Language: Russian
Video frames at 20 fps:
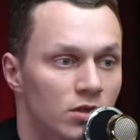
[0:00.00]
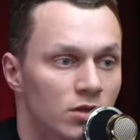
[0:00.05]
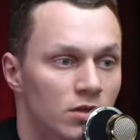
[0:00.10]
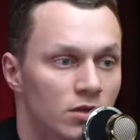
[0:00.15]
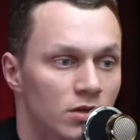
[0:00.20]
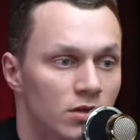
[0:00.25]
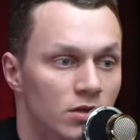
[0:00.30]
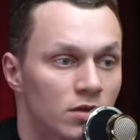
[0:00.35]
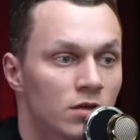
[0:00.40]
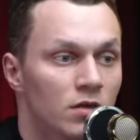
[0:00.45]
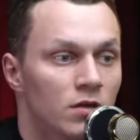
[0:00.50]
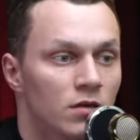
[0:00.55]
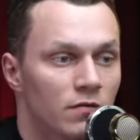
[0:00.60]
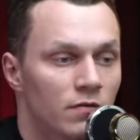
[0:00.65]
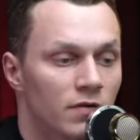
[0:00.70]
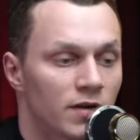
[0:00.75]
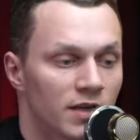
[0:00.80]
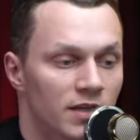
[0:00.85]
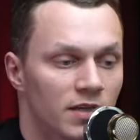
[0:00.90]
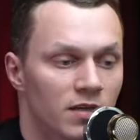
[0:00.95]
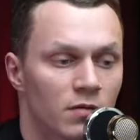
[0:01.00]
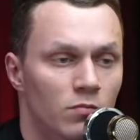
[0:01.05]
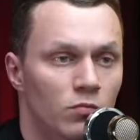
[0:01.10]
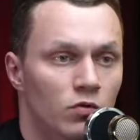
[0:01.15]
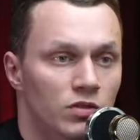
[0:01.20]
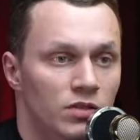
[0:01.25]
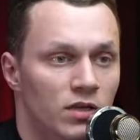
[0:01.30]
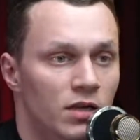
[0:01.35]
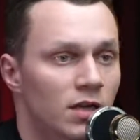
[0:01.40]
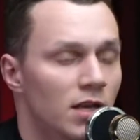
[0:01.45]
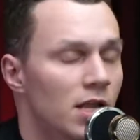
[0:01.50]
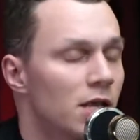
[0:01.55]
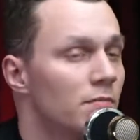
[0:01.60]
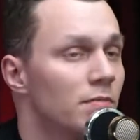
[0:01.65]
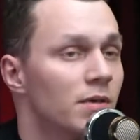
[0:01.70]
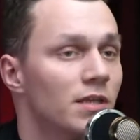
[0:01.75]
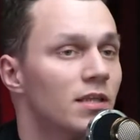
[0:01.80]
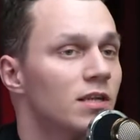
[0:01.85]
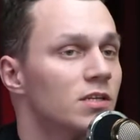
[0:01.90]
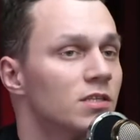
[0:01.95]
И выходя на бой с
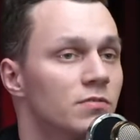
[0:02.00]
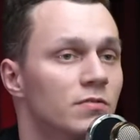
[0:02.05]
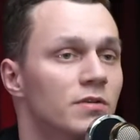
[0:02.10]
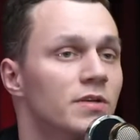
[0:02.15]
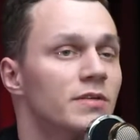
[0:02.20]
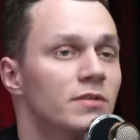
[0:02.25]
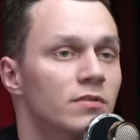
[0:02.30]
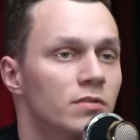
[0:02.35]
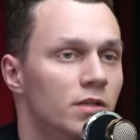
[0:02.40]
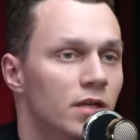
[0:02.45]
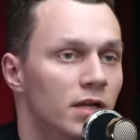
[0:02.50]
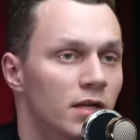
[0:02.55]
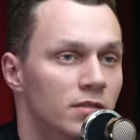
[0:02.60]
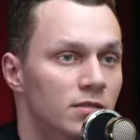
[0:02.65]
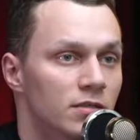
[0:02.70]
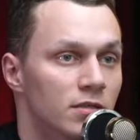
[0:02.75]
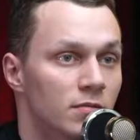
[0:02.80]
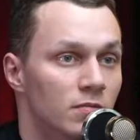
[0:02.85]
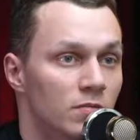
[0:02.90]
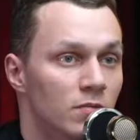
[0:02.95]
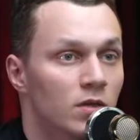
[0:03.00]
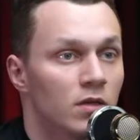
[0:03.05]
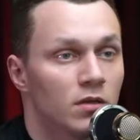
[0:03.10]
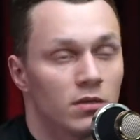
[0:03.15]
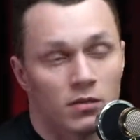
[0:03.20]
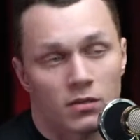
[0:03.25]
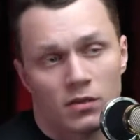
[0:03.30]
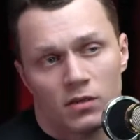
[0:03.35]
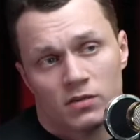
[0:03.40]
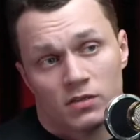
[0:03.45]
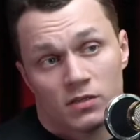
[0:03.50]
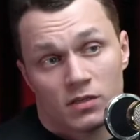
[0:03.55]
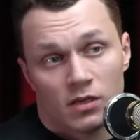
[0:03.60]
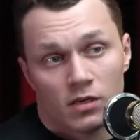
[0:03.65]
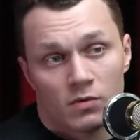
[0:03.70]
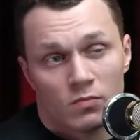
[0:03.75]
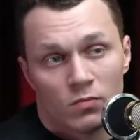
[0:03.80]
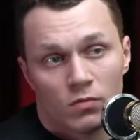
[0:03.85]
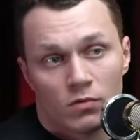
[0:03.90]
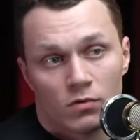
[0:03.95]
Кокляем, я также выходил драться. Я дрался
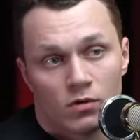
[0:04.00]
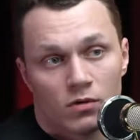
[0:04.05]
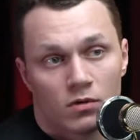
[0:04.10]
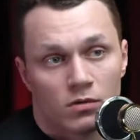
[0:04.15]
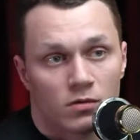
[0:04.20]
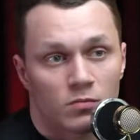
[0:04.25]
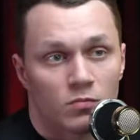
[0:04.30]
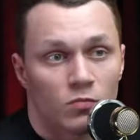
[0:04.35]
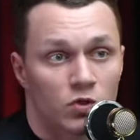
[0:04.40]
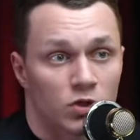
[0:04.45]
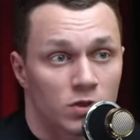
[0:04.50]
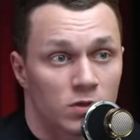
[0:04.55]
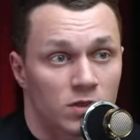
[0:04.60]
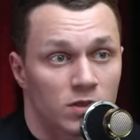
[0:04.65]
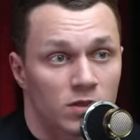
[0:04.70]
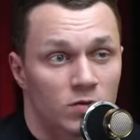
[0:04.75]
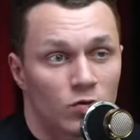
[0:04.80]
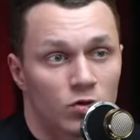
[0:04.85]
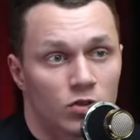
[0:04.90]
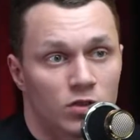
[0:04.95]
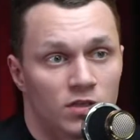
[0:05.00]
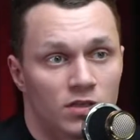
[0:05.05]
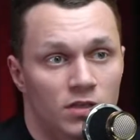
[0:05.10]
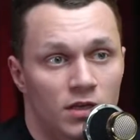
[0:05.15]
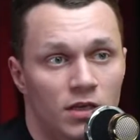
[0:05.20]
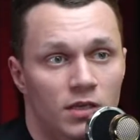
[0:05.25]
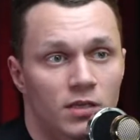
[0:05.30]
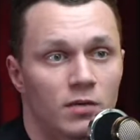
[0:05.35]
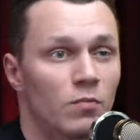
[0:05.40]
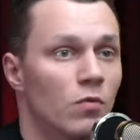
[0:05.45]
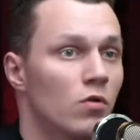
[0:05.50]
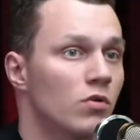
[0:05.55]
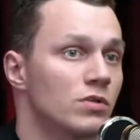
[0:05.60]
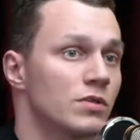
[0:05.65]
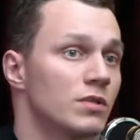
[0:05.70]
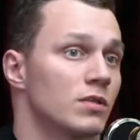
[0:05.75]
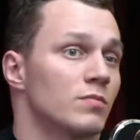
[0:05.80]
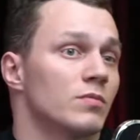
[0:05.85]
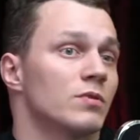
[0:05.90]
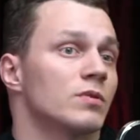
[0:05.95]
как мог. Э, может, с точки зрения
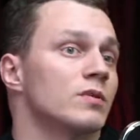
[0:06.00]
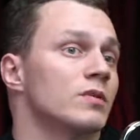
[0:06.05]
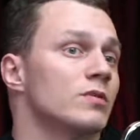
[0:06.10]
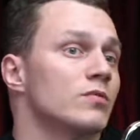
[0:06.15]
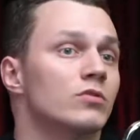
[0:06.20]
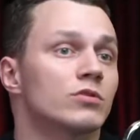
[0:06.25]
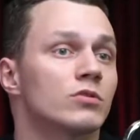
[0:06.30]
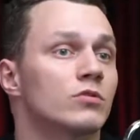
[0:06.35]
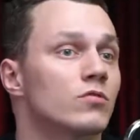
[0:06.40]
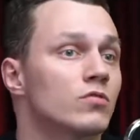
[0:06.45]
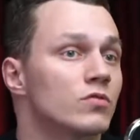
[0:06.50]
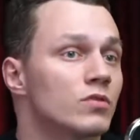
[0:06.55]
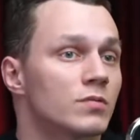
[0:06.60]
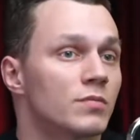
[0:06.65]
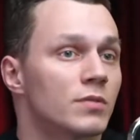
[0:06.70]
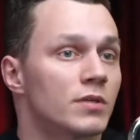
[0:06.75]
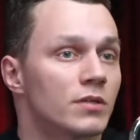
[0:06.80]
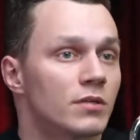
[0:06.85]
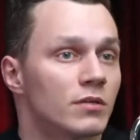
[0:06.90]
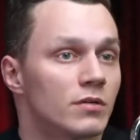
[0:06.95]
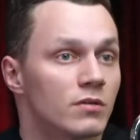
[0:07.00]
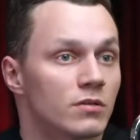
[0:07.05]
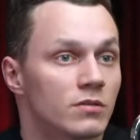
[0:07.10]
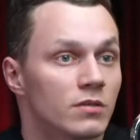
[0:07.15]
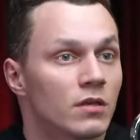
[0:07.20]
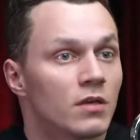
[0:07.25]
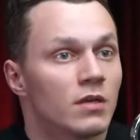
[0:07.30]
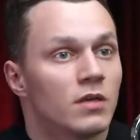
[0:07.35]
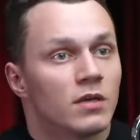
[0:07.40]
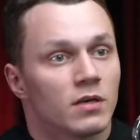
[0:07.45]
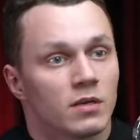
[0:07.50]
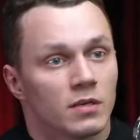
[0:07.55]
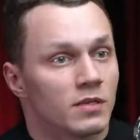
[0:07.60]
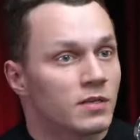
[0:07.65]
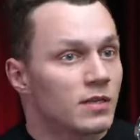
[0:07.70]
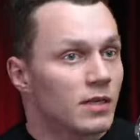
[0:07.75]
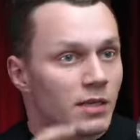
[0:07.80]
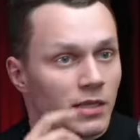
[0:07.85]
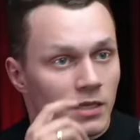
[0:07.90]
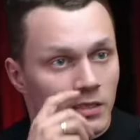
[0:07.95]
бокса это было не очень круто смотрелось. Но
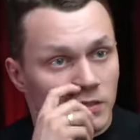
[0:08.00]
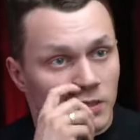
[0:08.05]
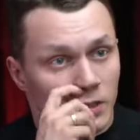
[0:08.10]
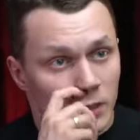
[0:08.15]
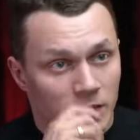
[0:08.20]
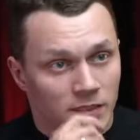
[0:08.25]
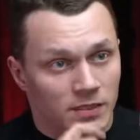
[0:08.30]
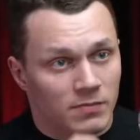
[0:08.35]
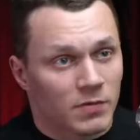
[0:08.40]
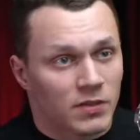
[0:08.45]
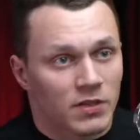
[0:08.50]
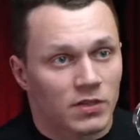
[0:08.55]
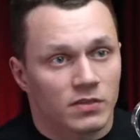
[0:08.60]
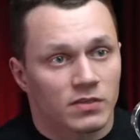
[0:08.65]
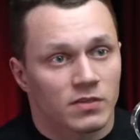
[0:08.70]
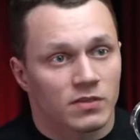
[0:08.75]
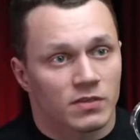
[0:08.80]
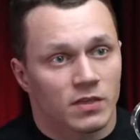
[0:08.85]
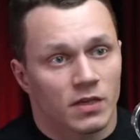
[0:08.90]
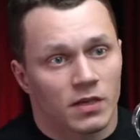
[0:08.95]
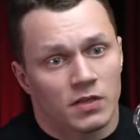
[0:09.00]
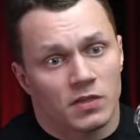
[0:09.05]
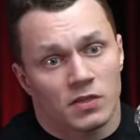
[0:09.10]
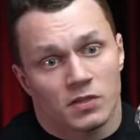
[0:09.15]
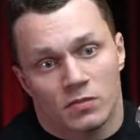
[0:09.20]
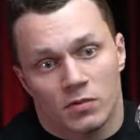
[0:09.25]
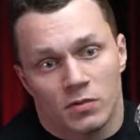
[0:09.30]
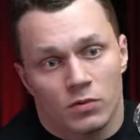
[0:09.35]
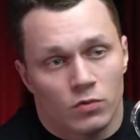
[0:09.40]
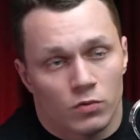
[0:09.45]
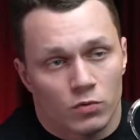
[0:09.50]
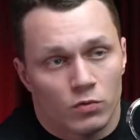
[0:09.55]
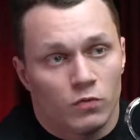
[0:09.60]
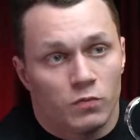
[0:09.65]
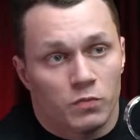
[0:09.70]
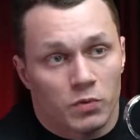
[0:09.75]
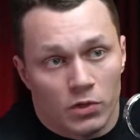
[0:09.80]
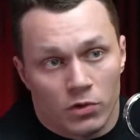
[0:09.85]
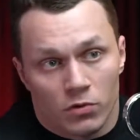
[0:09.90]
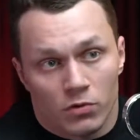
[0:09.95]
когда я на себя смотрел со стороны, я смотрю, иду
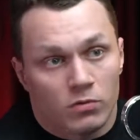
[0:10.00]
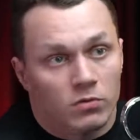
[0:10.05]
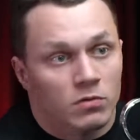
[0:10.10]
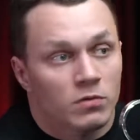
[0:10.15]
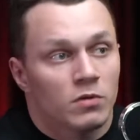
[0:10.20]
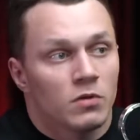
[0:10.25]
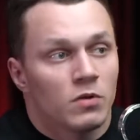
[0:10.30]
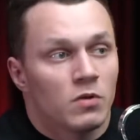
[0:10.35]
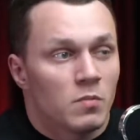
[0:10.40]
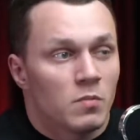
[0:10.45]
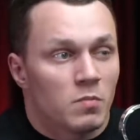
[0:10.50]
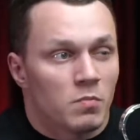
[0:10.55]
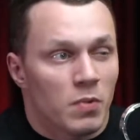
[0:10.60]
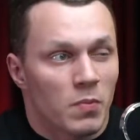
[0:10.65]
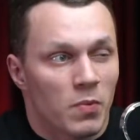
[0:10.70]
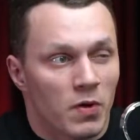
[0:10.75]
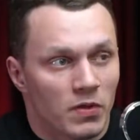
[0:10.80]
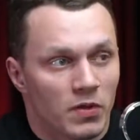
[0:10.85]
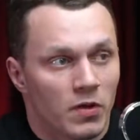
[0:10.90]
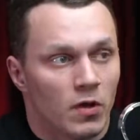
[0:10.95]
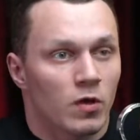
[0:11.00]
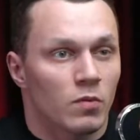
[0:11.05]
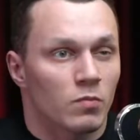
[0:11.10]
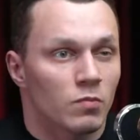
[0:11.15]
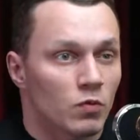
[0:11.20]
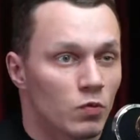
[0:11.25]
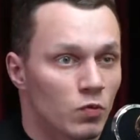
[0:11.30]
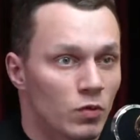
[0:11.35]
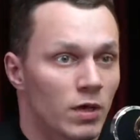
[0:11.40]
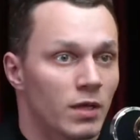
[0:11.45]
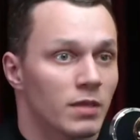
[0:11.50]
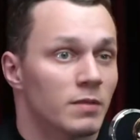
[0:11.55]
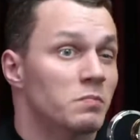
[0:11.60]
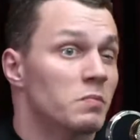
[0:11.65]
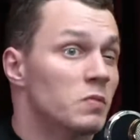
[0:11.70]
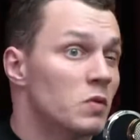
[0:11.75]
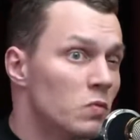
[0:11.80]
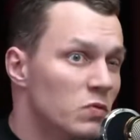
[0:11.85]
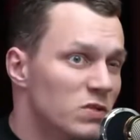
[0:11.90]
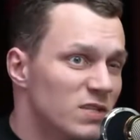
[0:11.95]
вперед, попадаю, бью, да,
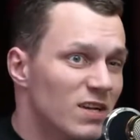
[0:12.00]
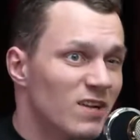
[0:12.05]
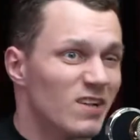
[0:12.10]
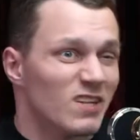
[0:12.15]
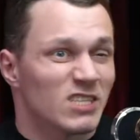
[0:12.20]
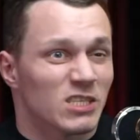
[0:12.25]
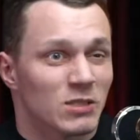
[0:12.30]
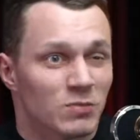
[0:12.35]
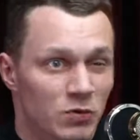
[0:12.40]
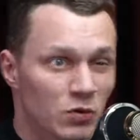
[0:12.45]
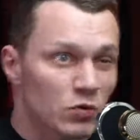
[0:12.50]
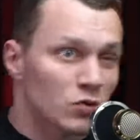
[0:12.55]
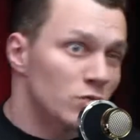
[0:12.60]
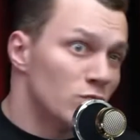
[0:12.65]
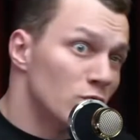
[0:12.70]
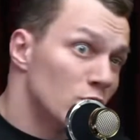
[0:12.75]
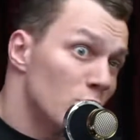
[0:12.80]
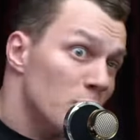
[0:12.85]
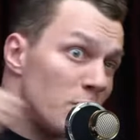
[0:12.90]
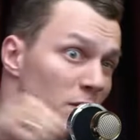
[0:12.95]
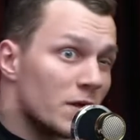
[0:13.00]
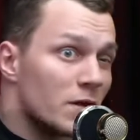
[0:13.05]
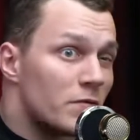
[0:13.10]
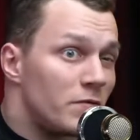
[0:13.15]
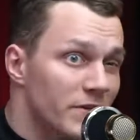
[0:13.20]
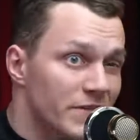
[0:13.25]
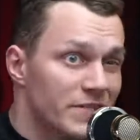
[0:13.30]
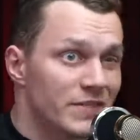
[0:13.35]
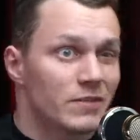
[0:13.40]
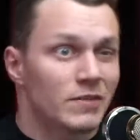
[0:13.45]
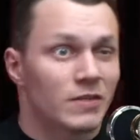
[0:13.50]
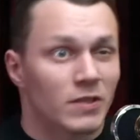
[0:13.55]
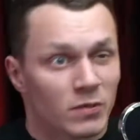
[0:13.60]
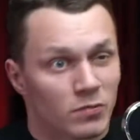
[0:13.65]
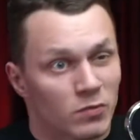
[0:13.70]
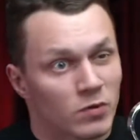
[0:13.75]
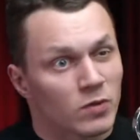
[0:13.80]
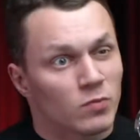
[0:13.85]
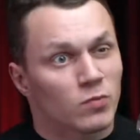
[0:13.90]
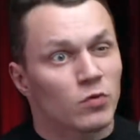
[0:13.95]
допускал ошибки, очень много боковых дел,
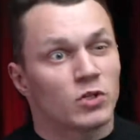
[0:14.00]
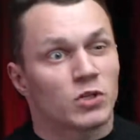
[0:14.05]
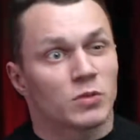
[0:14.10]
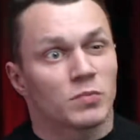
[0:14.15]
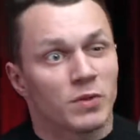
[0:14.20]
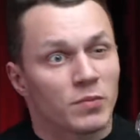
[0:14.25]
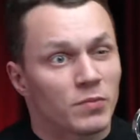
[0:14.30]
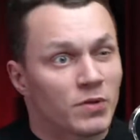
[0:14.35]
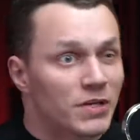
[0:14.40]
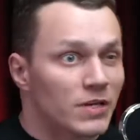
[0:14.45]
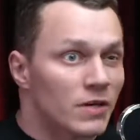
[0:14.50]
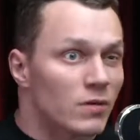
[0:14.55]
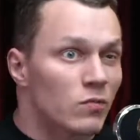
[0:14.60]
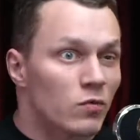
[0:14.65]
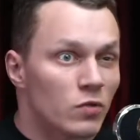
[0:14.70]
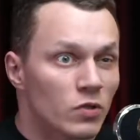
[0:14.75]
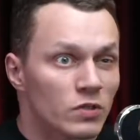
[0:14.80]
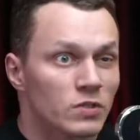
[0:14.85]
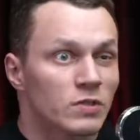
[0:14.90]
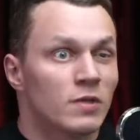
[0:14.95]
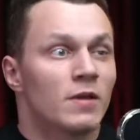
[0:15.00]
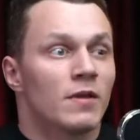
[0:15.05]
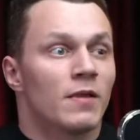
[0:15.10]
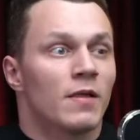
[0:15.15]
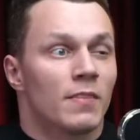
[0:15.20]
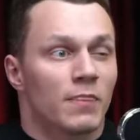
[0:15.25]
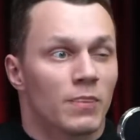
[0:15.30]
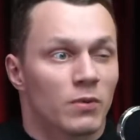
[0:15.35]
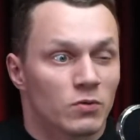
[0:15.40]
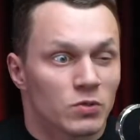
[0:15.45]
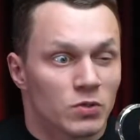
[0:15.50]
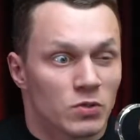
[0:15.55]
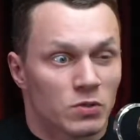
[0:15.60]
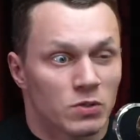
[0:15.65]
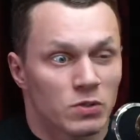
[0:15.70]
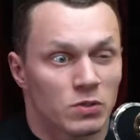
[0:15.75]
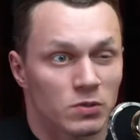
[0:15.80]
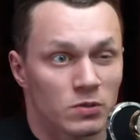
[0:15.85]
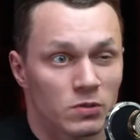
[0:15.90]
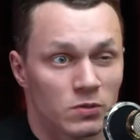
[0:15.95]
надо было больше прямых работать, то
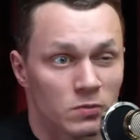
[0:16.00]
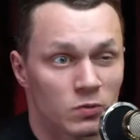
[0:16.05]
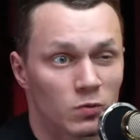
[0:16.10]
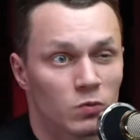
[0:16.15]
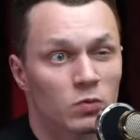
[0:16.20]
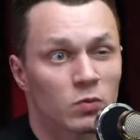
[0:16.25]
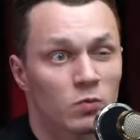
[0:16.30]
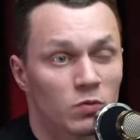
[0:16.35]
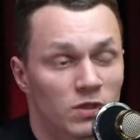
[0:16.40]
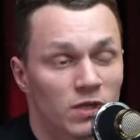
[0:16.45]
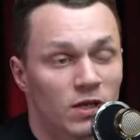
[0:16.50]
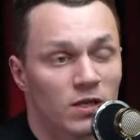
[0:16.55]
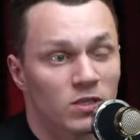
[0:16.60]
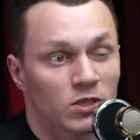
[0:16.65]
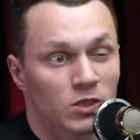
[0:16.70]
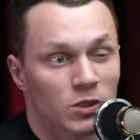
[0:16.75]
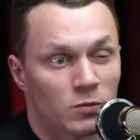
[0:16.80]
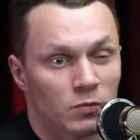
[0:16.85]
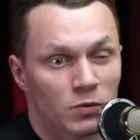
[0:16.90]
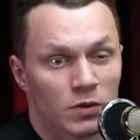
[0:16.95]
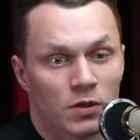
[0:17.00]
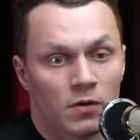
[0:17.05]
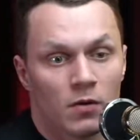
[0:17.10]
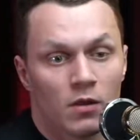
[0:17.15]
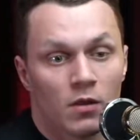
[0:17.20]
есть, э, ну, допускал ошибки.